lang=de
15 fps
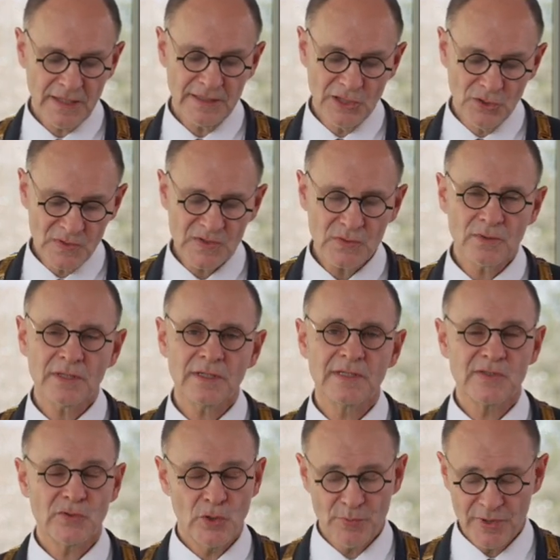Die Nutzung
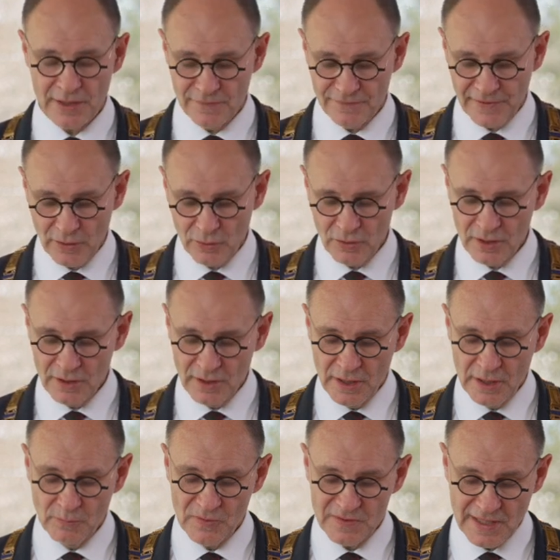des ÖPNV
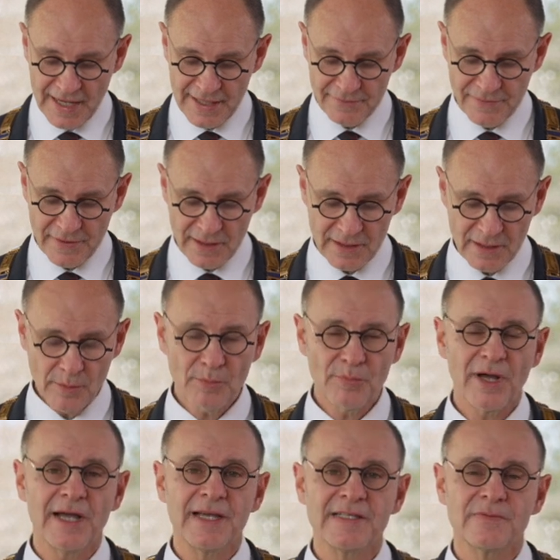muss einfach,
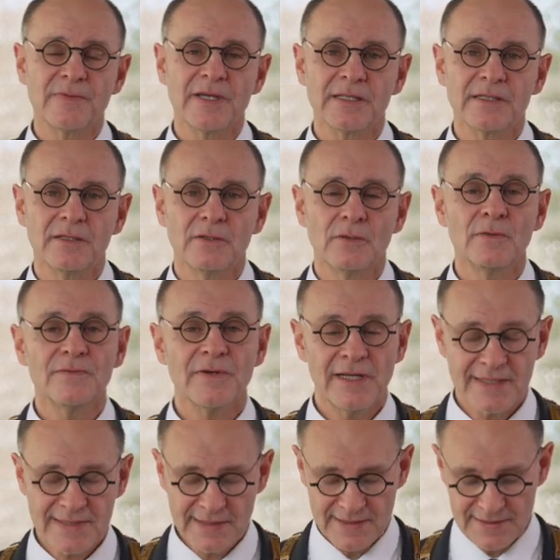preiswert und
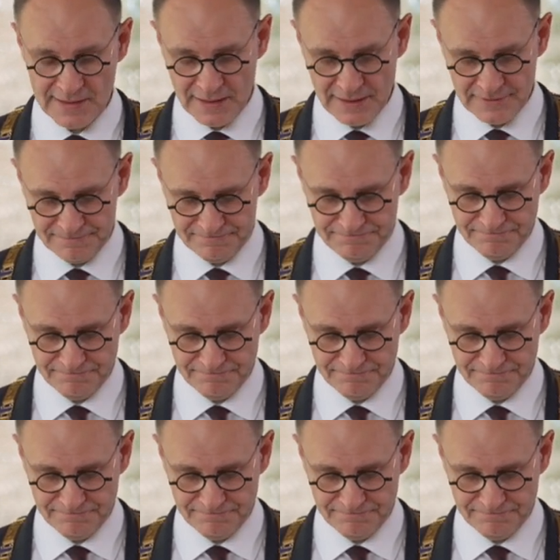verlässlich sein.